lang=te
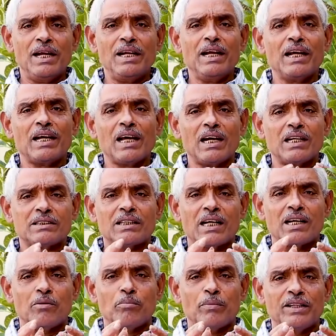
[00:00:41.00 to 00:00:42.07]
ఎన్నికల
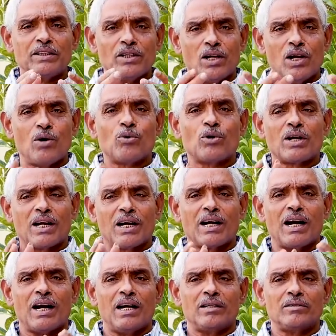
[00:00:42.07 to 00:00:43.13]
సగం మధ్యలో
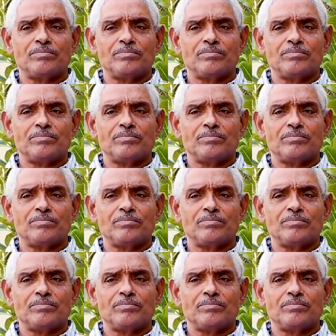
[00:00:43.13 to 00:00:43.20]
ఉండంగా